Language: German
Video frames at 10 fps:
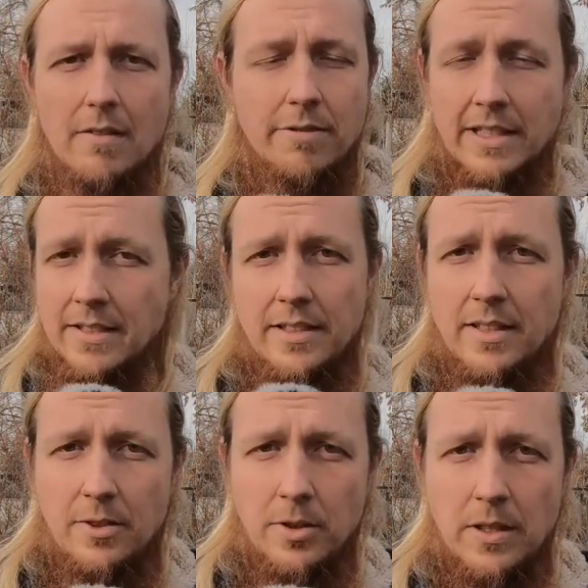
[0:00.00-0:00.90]
Verliert
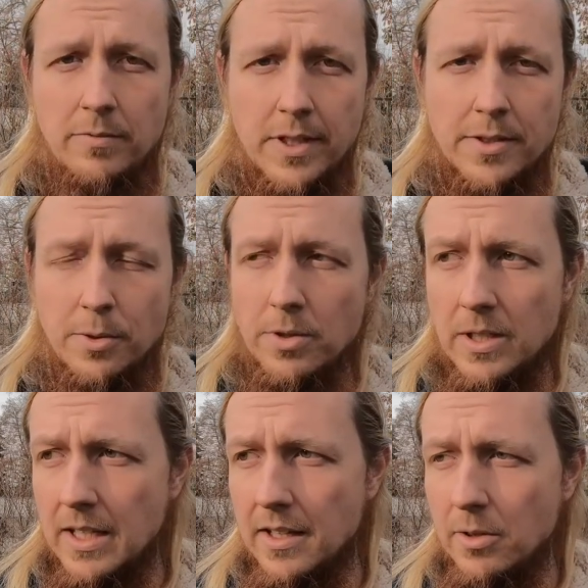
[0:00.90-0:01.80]
nicht durch
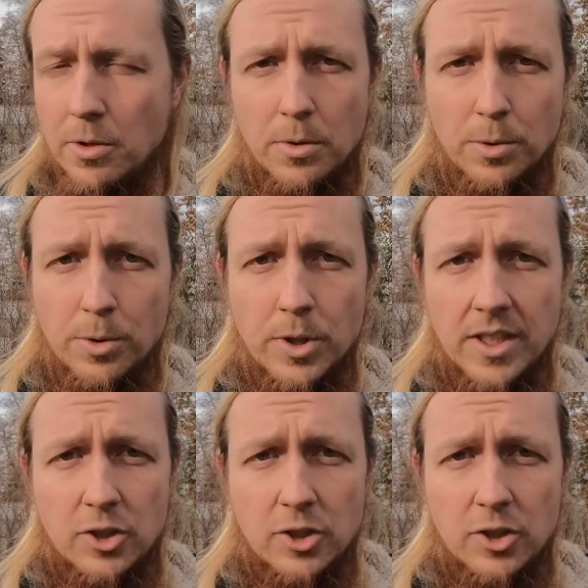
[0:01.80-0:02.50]
Inflation der Euro